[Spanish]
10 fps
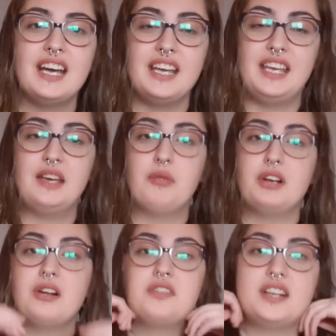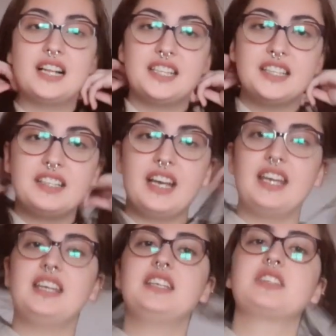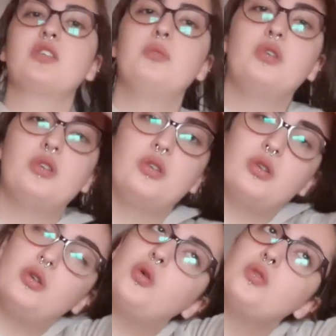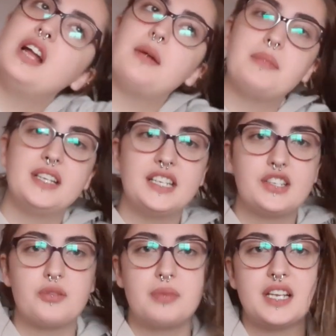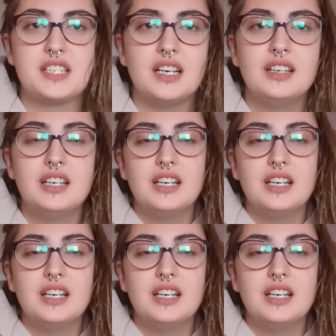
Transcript: Y bueno, al final tendréis como una mini sorpresa